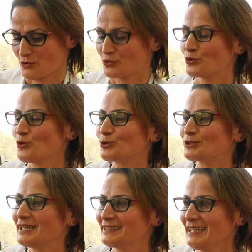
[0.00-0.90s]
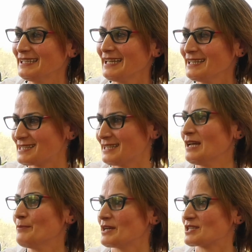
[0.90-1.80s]
ortaokuldan değil de
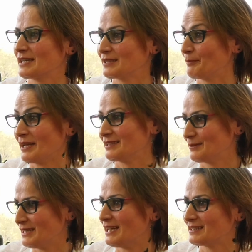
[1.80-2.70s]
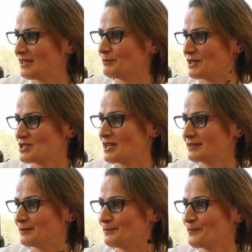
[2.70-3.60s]
liseden başlardım. Bir adım ileriden
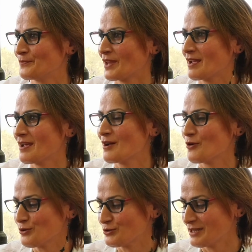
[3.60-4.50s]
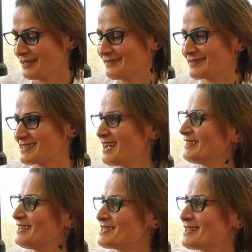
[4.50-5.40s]
başlardım. Hı hı. O yüzden
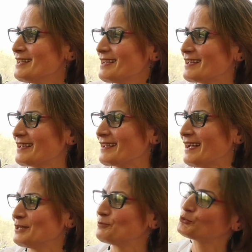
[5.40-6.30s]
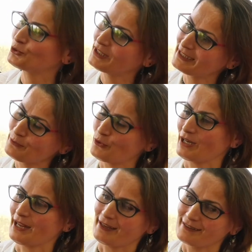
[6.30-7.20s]
sadece e, hani bunlara
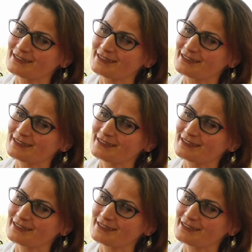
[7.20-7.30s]
böyle